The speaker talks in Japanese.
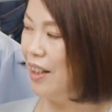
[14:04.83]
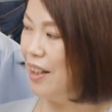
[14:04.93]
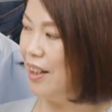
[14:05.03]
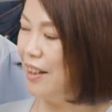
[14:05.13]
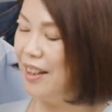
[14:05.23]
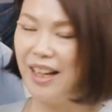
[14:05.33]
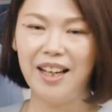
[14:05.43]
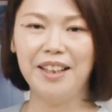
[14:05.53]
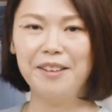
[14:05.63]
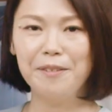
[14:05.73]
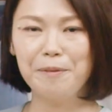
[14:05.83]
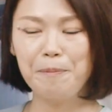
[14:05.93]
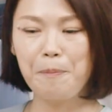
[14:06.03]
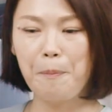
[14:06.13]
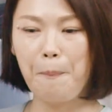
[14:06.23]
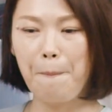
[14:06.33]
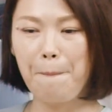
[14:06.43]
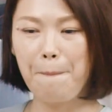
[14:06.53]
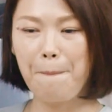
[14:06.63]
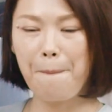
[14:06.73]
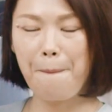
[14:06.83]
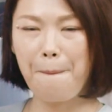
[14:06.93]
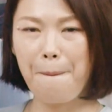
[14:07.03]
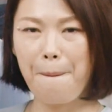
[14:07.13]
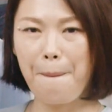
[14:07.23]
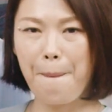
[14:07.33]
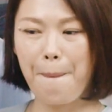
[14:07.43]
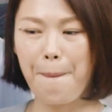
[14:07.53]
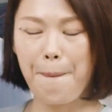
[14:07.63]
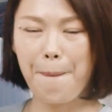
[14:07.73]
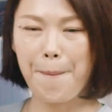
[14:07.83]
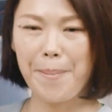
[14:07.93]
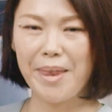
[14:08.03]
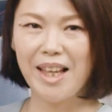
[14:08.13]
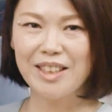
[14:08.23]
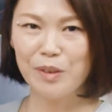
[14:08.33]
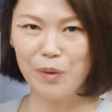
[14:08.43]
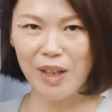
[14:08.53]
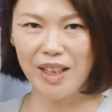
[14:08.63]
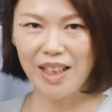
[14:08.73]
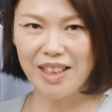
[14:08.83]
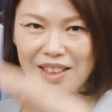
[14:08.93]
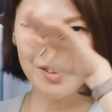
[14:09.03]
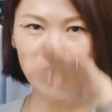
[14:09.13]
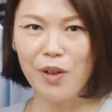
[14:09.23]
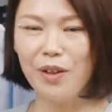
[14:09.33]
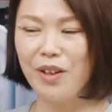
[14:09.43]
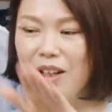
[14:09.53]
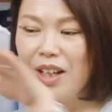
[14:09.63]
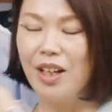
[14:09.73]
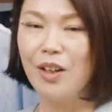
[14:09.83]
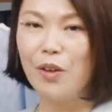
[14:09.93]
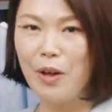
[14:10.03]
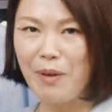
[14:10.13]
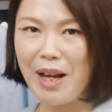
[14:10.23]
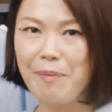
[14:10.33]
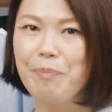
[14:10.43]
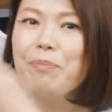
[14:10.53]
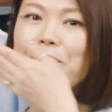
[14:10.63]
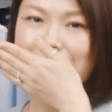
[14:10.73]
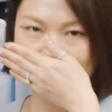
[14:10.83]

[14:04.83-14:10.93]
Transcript: でには、はい、あのバンブーなんちゃらは考えておきましょう。そうなんです。ね。で、本番を楽しみにしてください。